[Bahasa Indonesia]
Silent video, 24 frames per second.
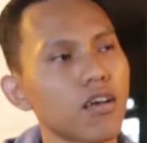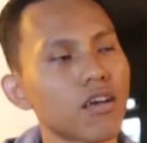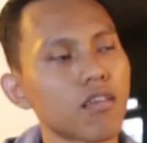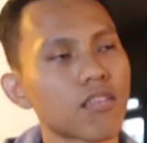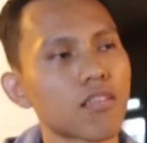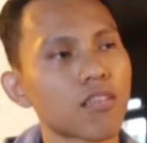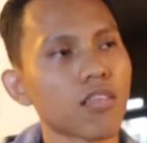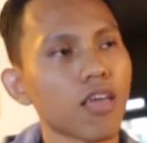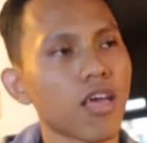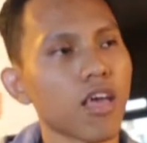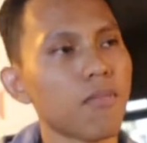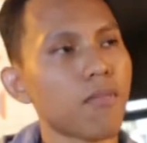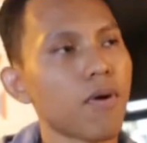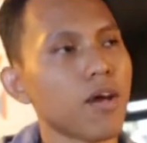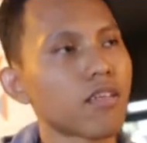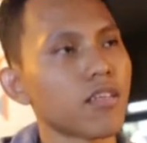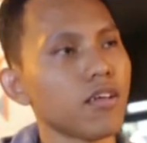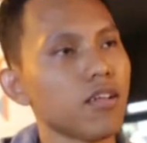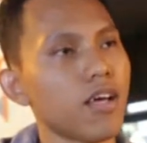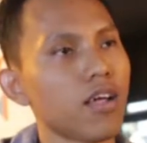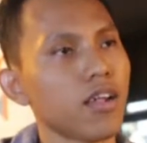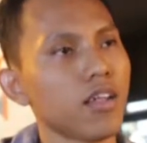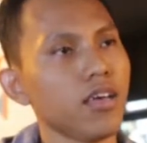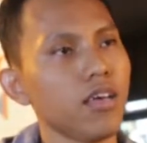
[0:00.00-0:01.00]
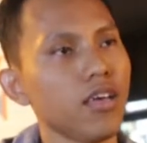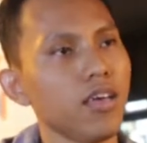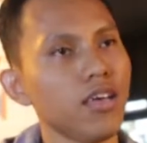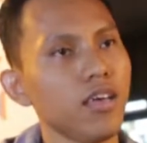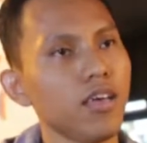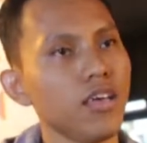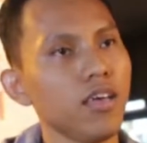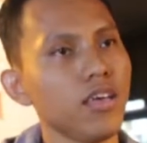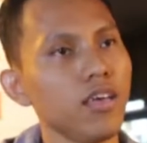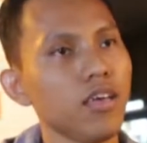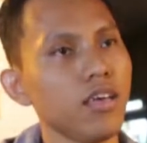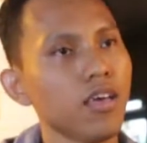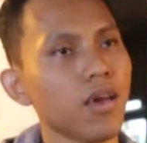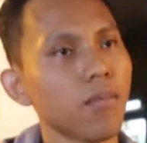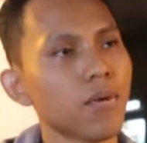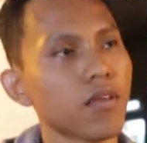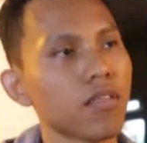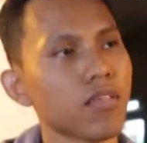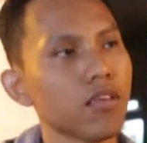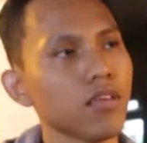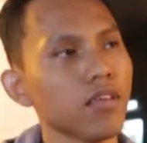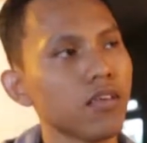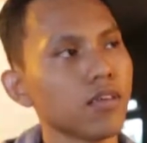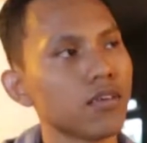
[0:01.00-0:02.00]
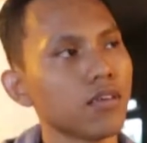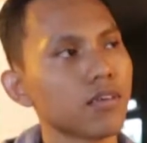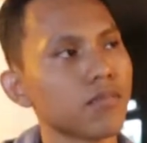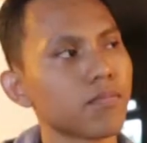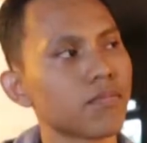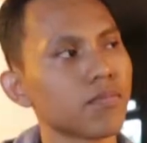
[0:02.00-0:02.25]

Saya baca dari apa sih?